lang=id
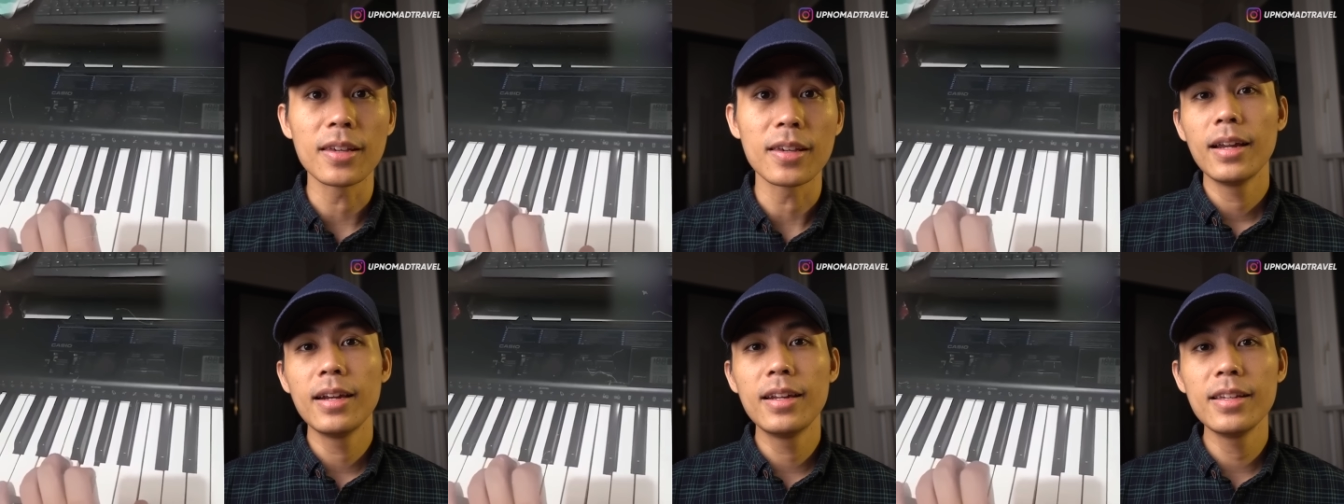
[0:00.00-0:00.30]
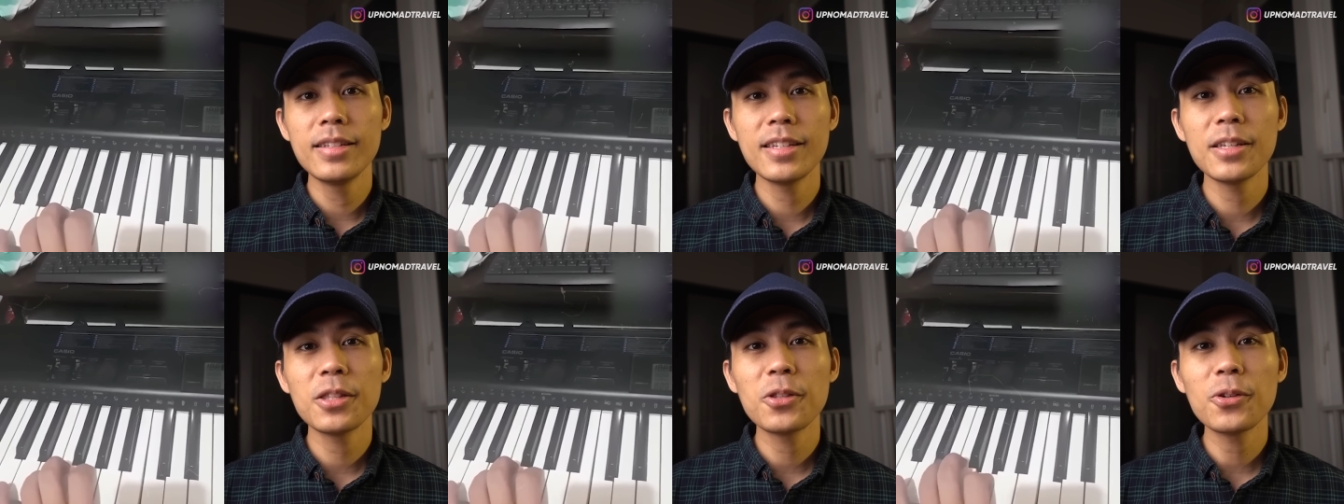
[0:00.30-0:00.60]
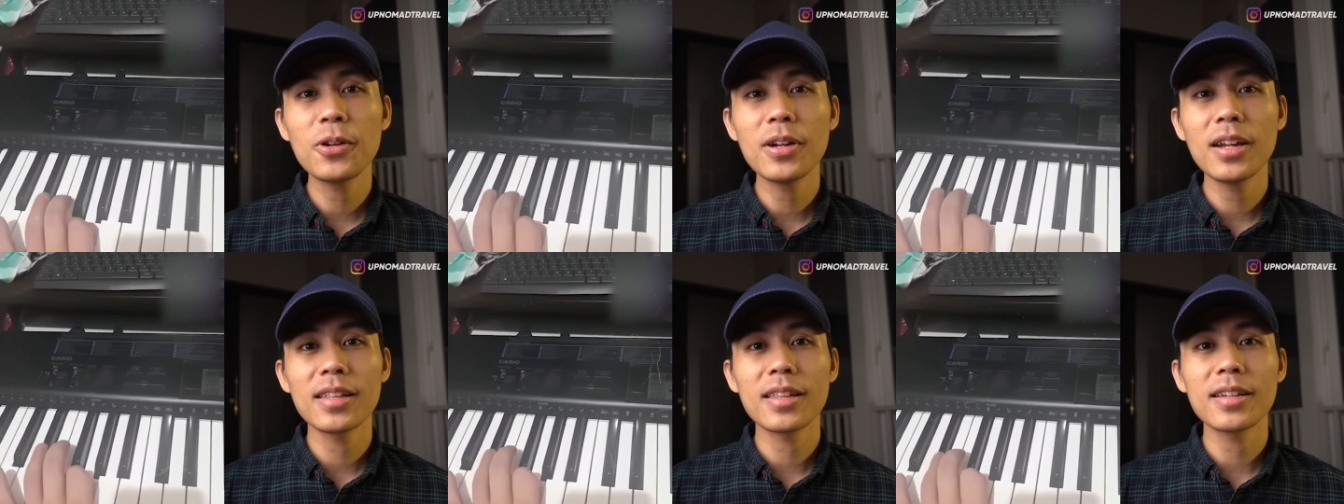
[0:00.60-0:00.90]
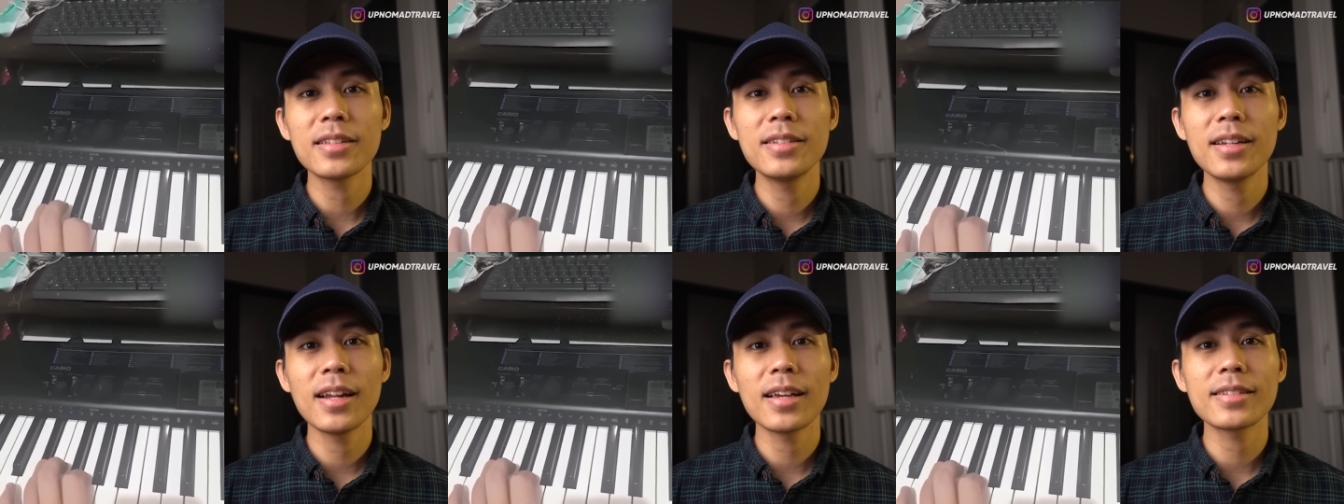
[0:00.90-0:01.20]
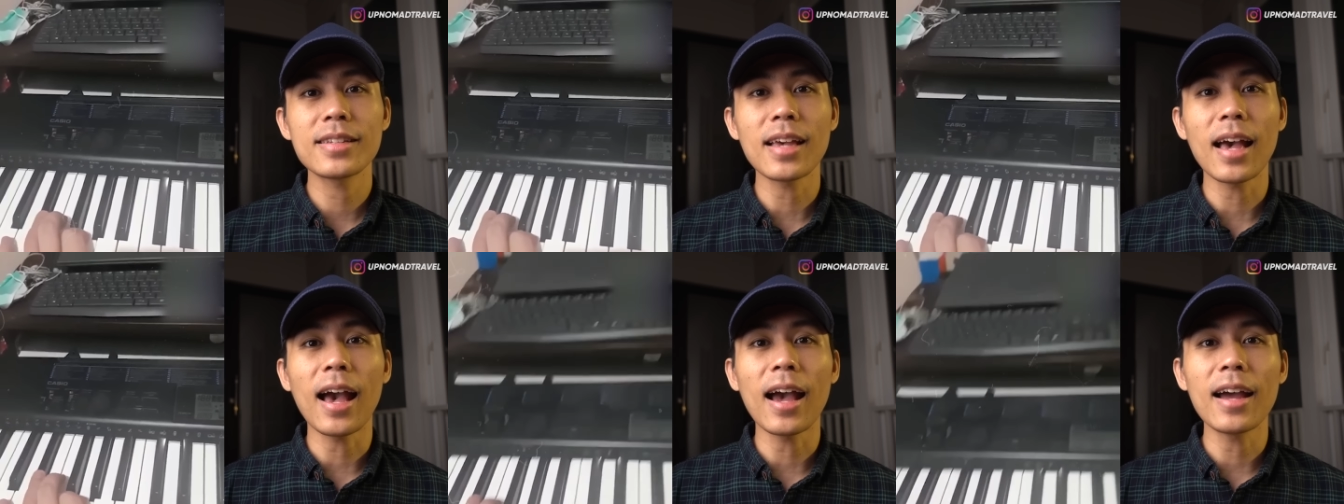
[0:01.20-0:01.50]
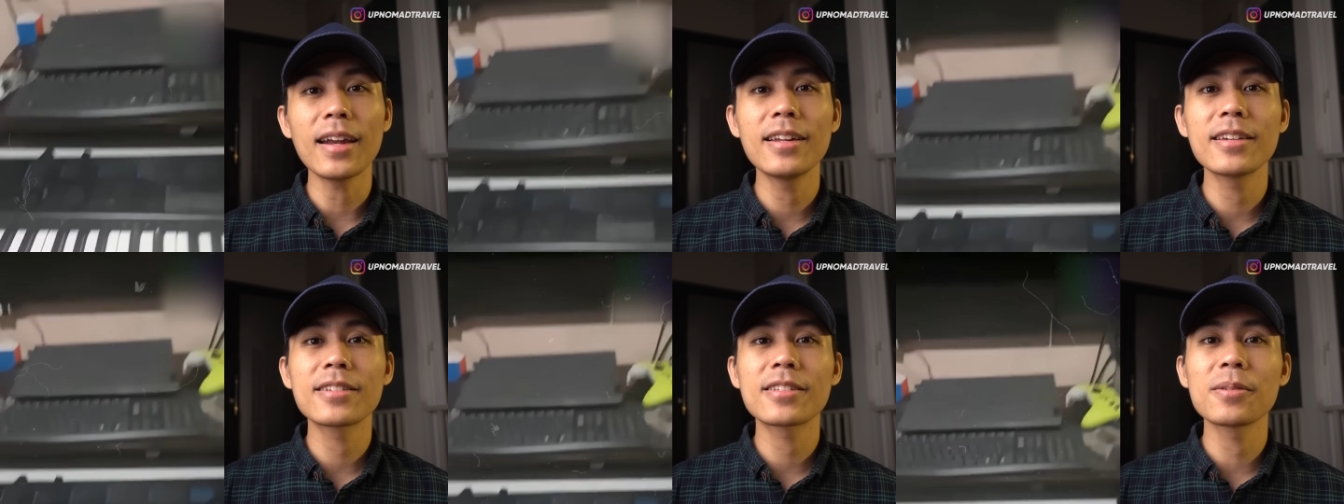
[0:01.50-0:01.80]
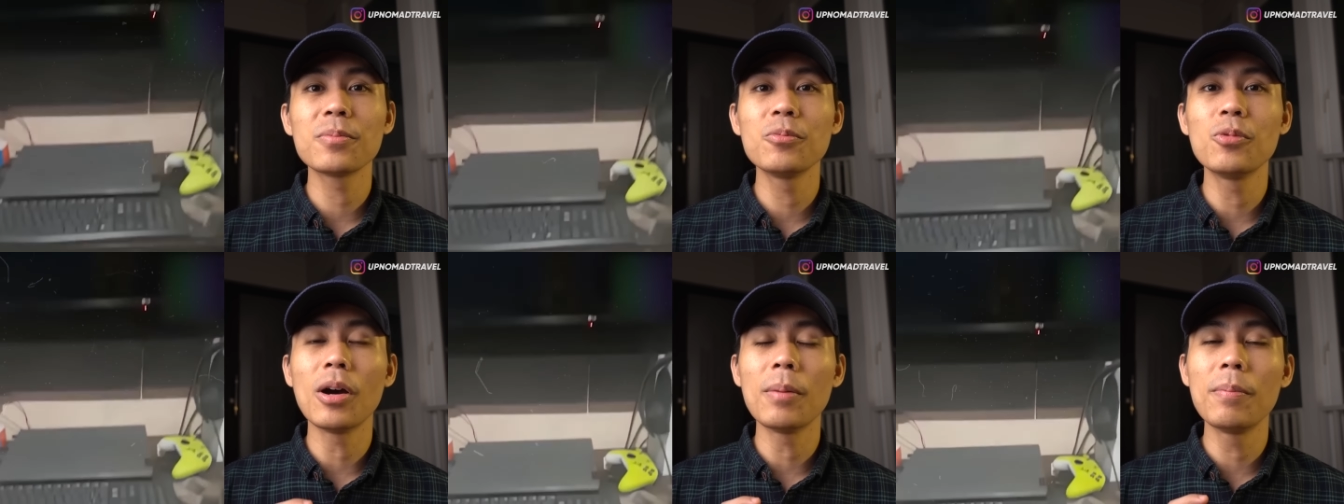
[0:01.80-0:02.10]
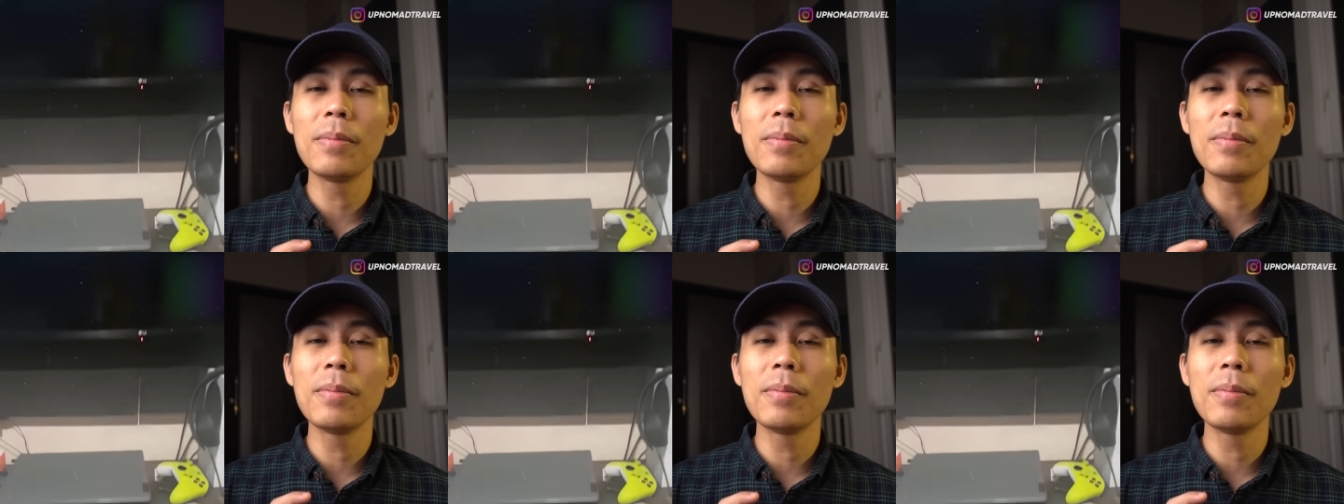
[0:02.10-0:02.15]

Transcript: di situ kelihatan jelas ada sebuah